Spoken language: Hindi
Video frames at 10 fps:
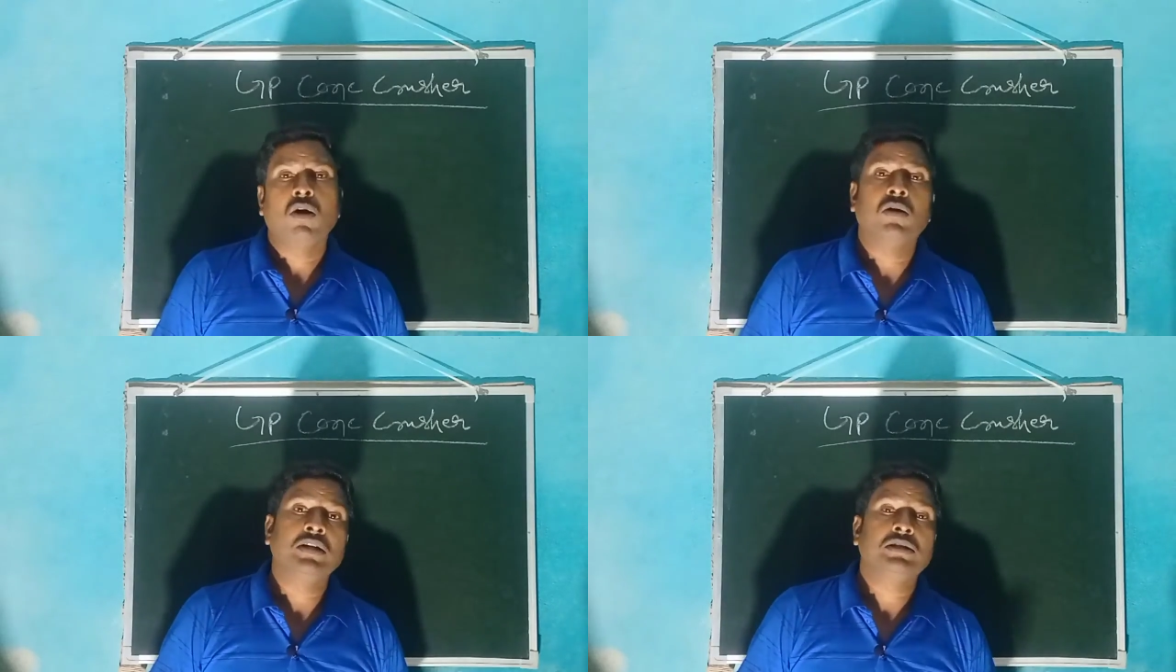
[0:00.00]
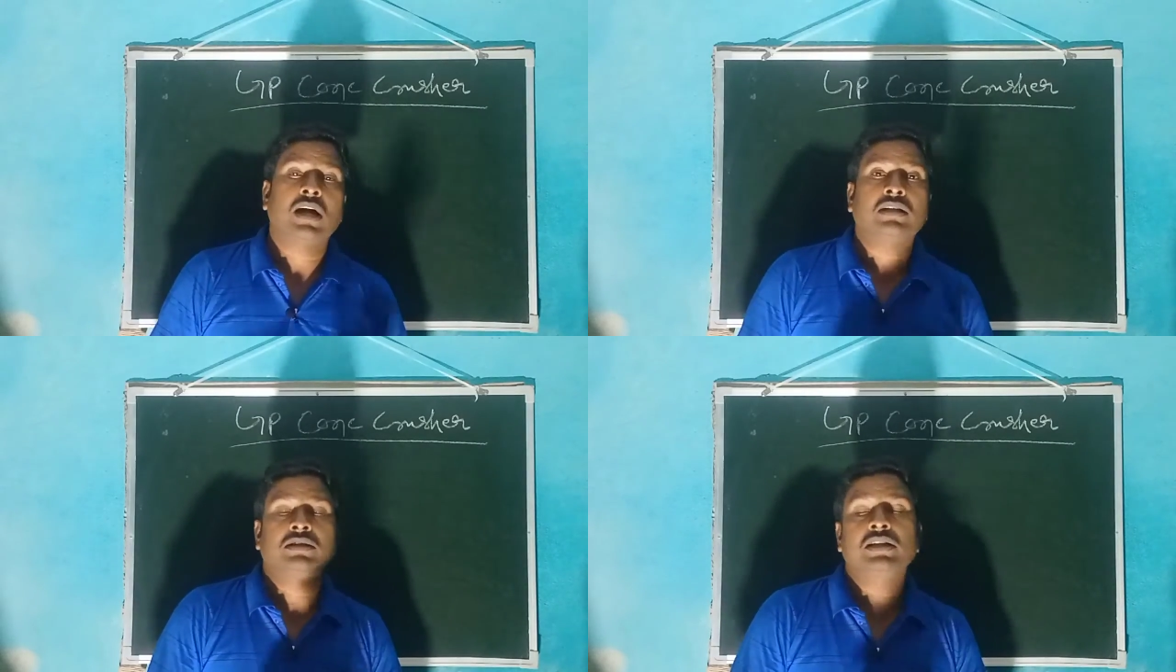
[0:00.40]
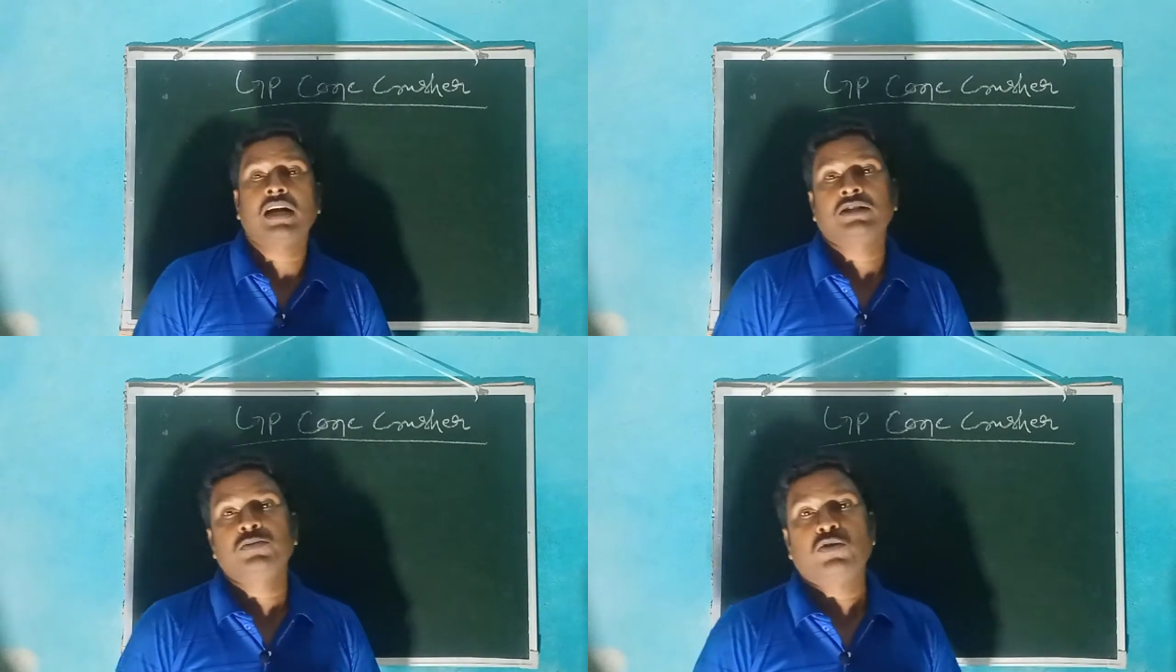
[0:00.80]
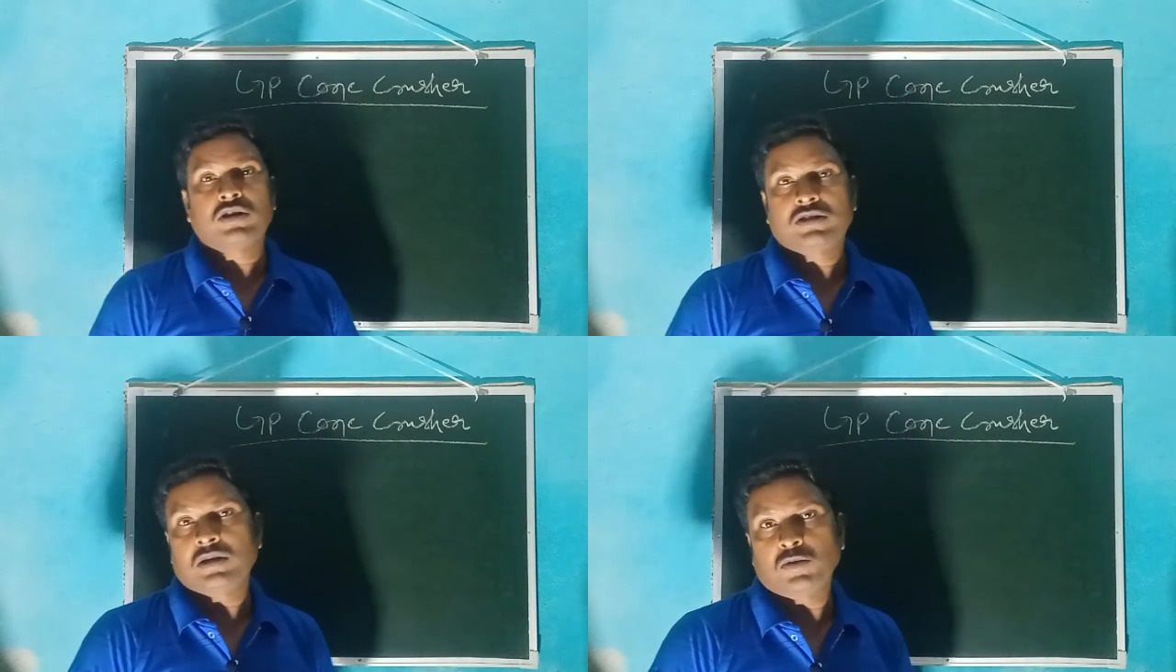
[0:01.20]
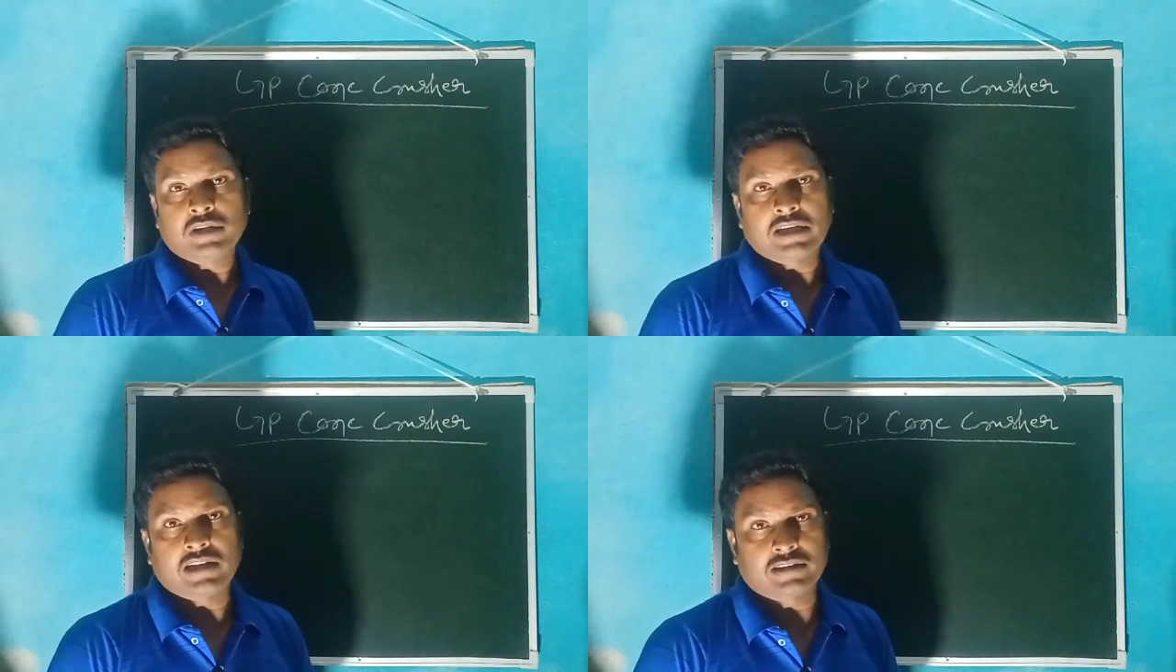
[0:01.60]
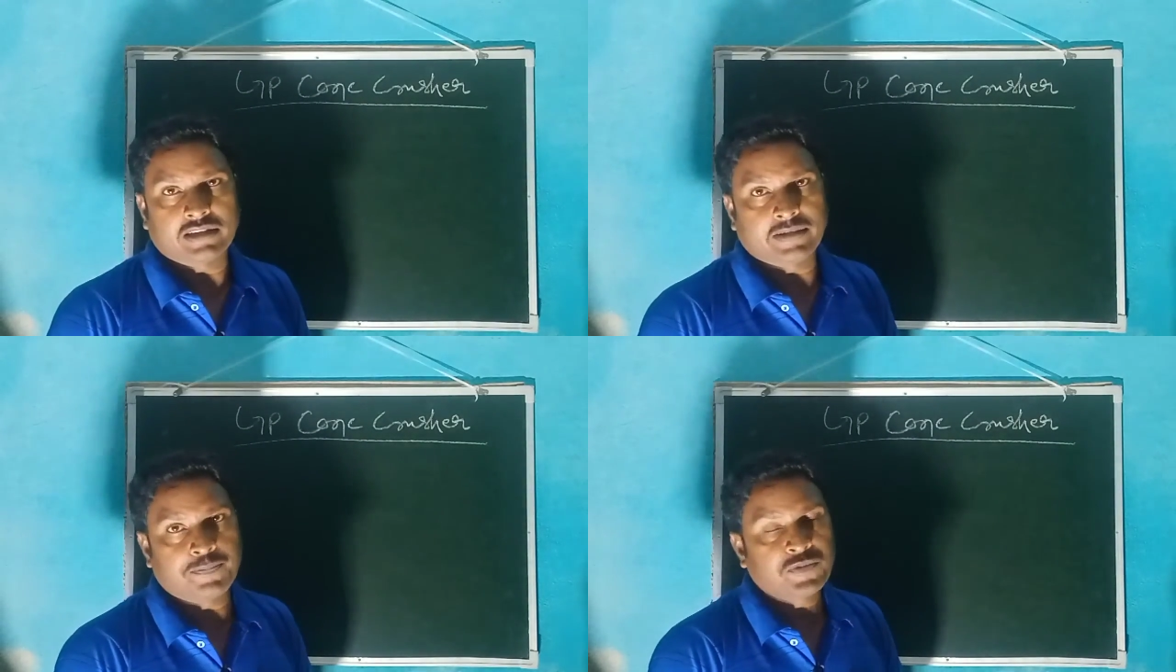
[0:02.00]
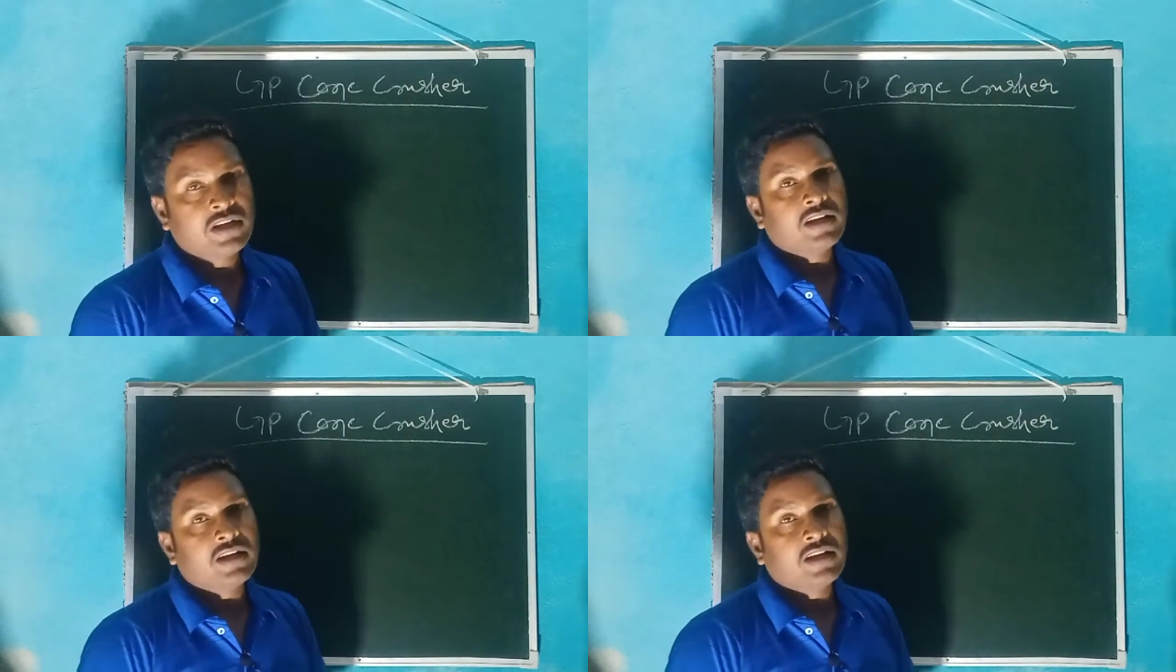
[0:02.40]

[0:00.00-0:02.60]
और इससे अच्छी खासी प्रोडक्शन हम लोग निकालते हैं